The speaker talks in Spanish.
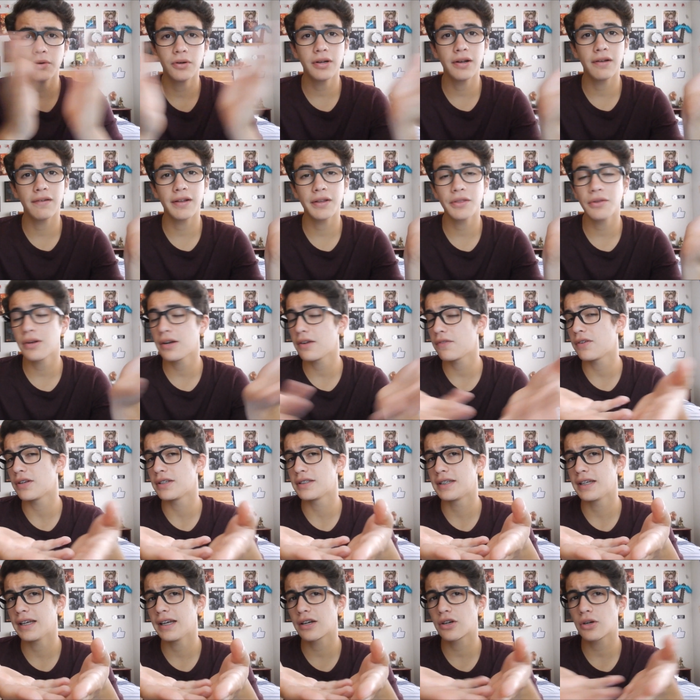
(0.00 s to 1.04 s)
Bueno, hablando de la
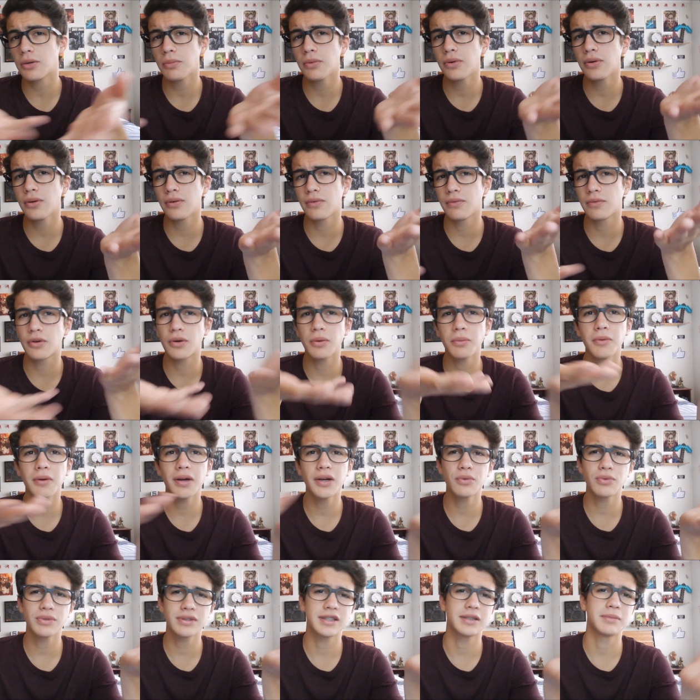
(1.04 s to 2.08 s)
felicidad, ¿cómo, ¿cómo
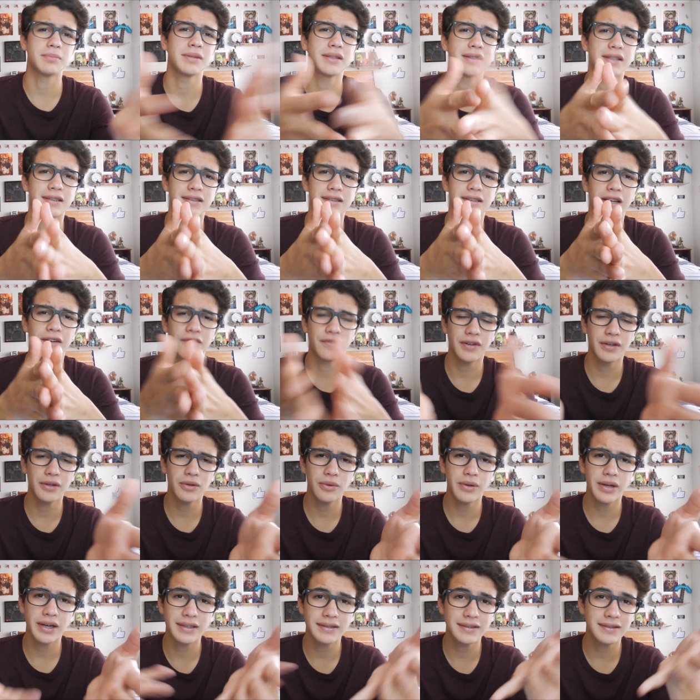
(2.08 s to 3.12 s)
van nuestras metas? ¿Al fin
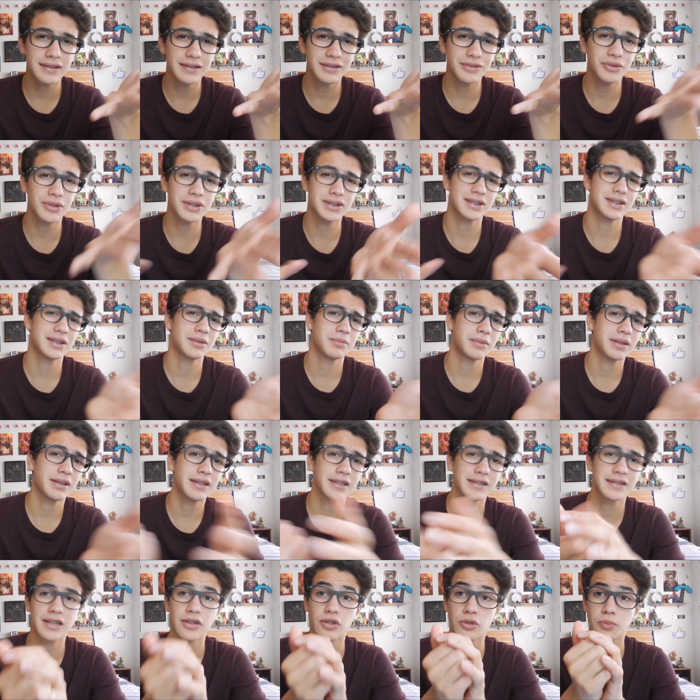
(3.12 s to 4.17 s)
lograste todas esas
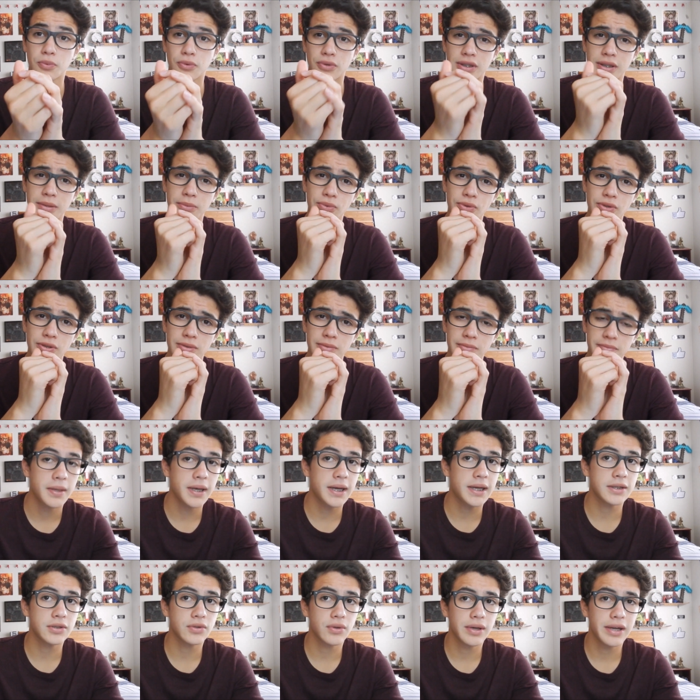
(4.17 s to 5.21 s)
metas que nos pusimos?
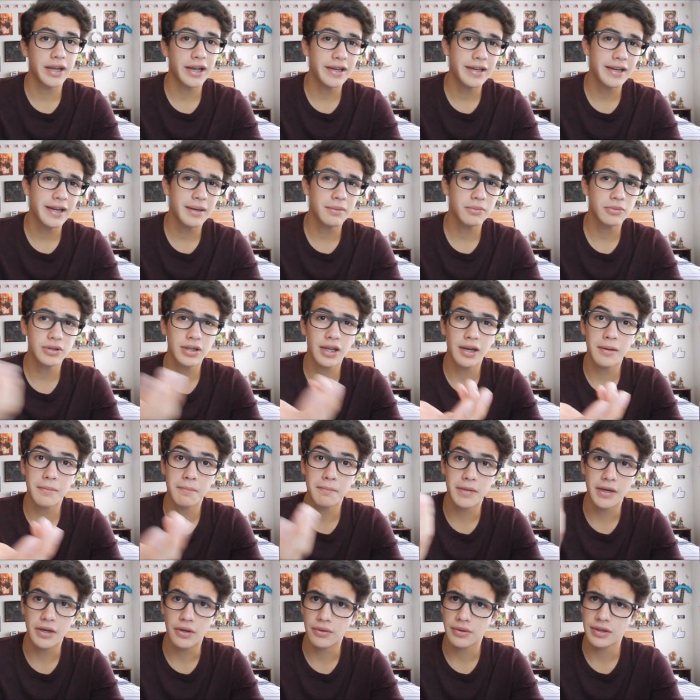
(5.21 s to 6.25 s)
¿De casualidad llegamos al
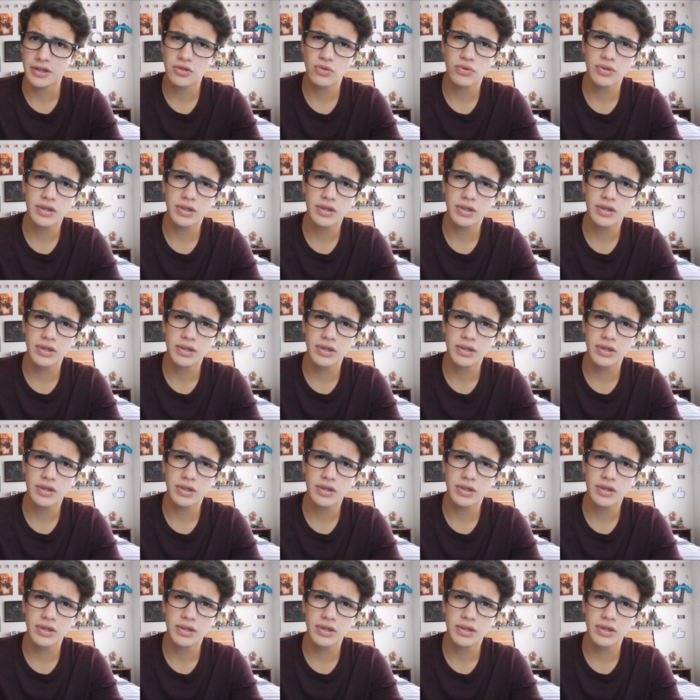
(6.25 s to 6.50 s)
millón de